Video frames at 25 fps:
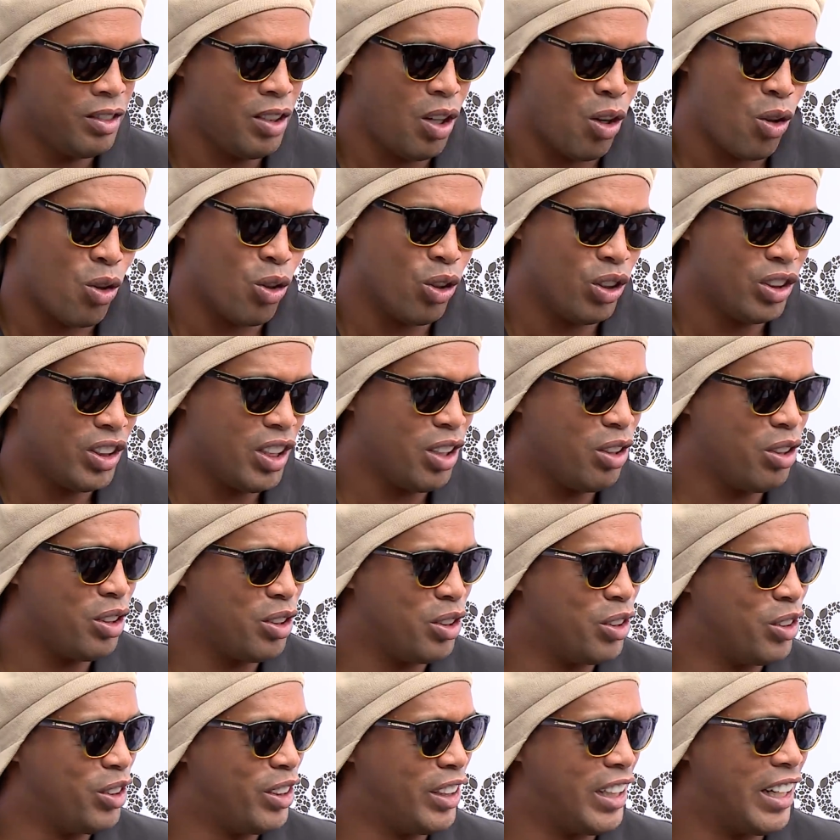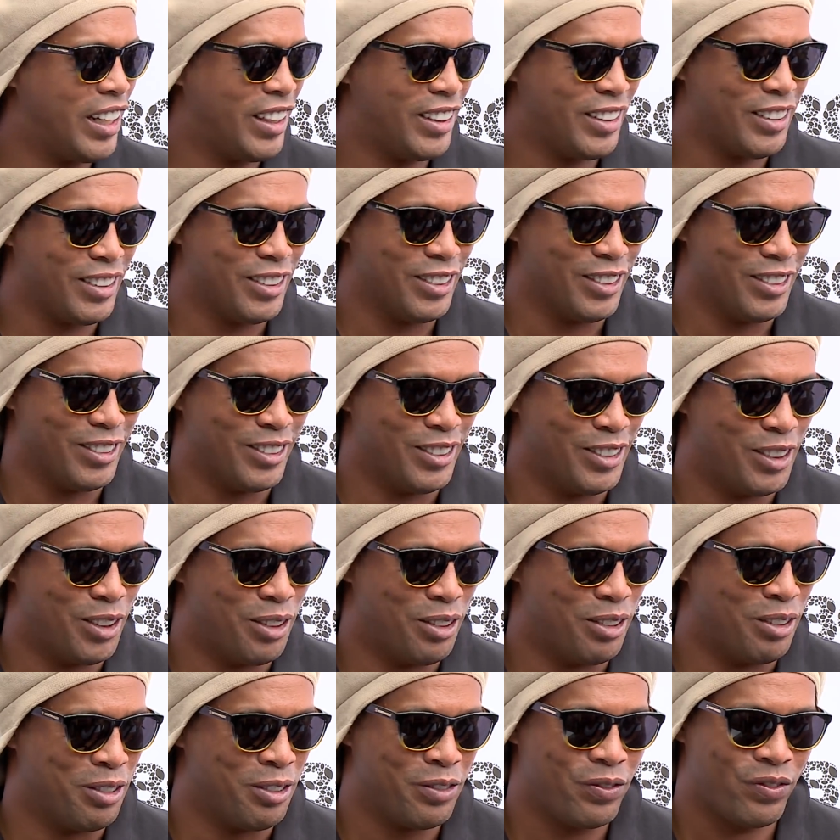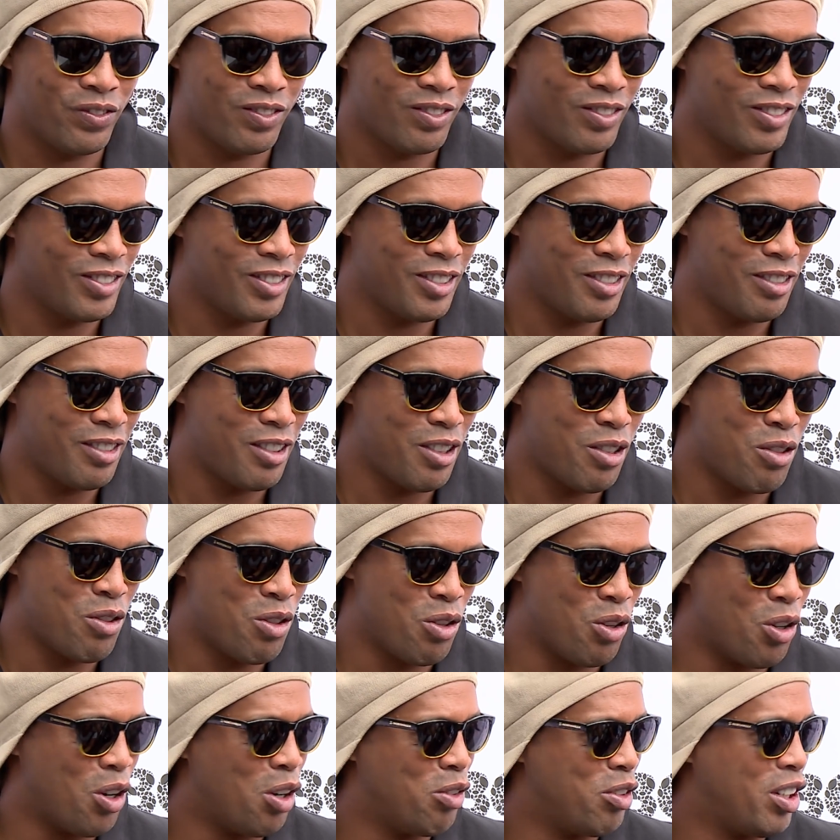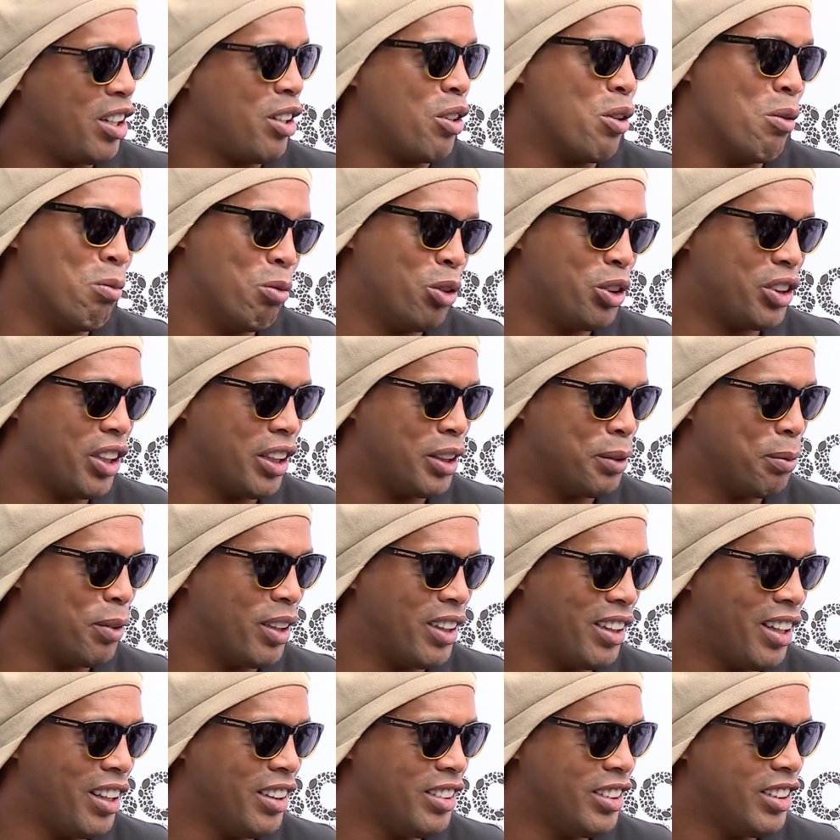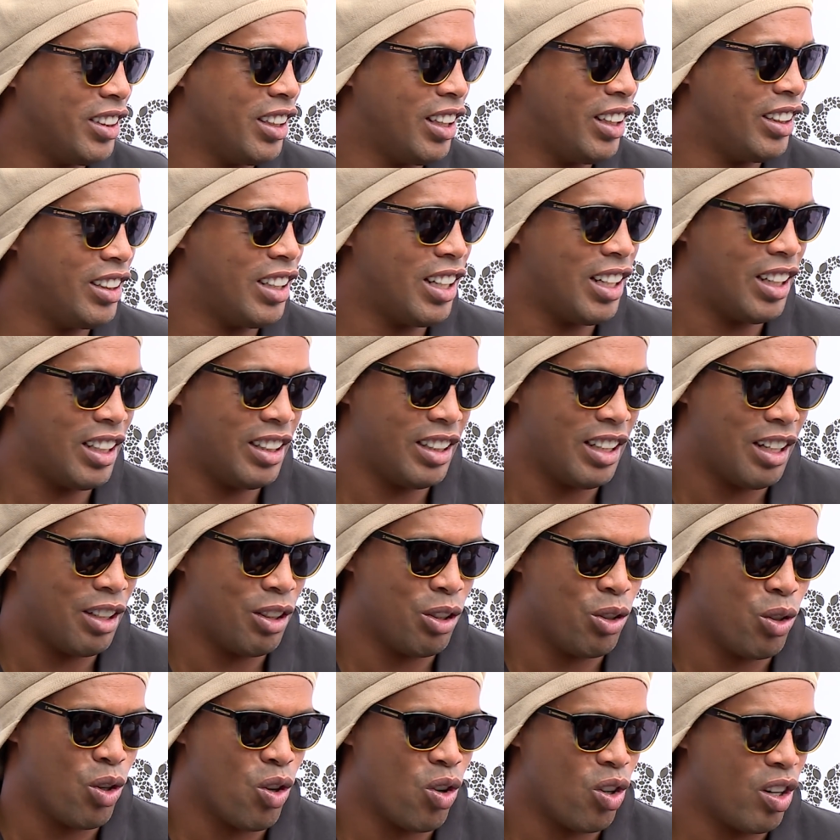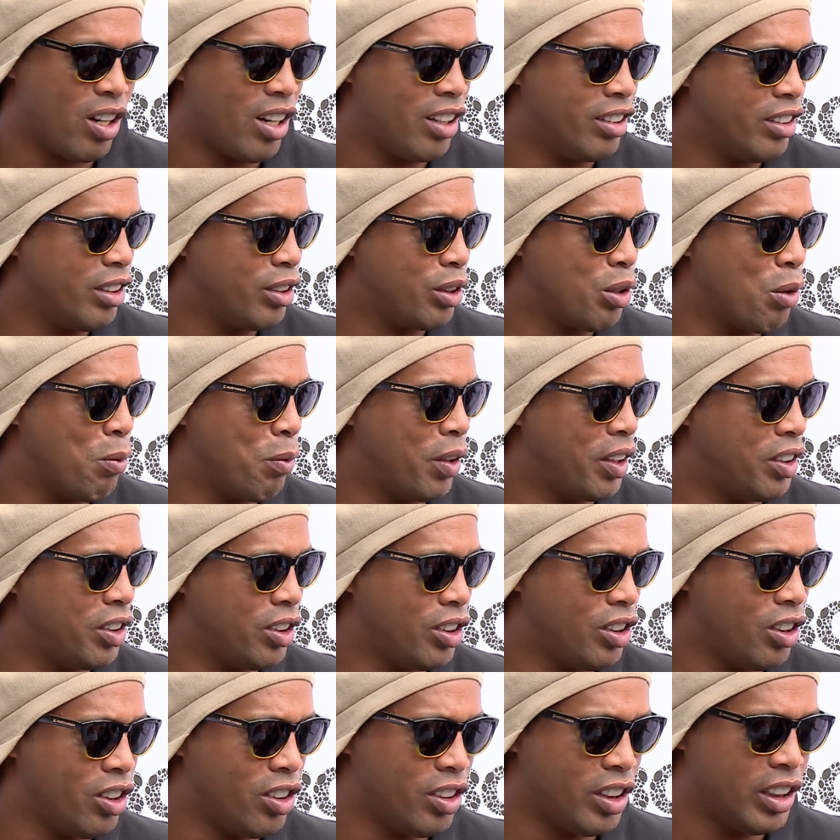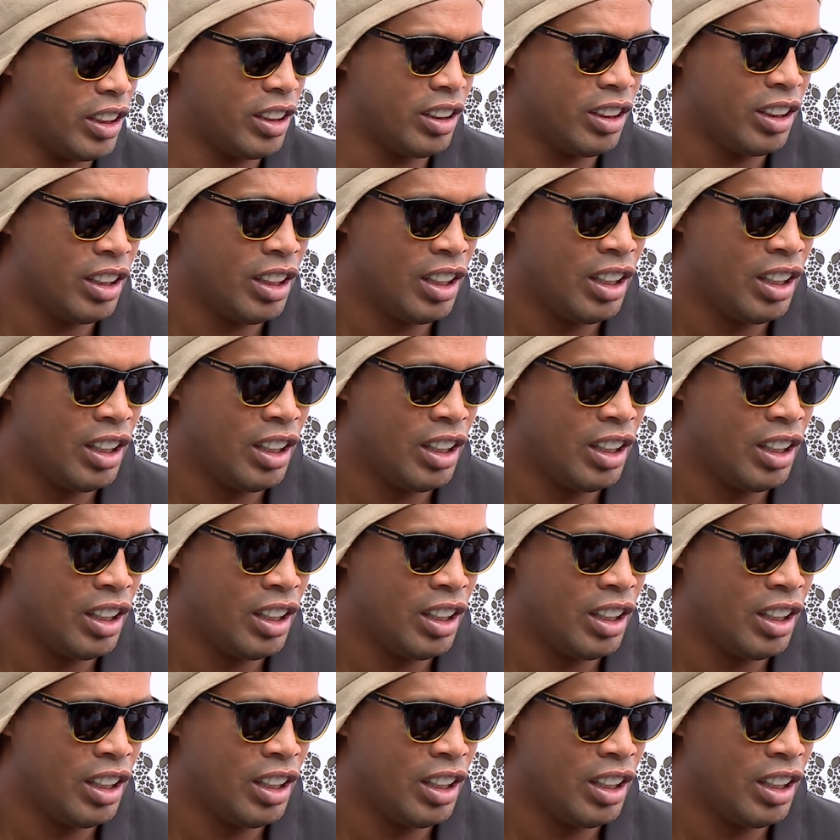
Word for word: Aconsejo no, ya es un, un joven con mucha experiencia, ya, ya jugó grandes competiciones,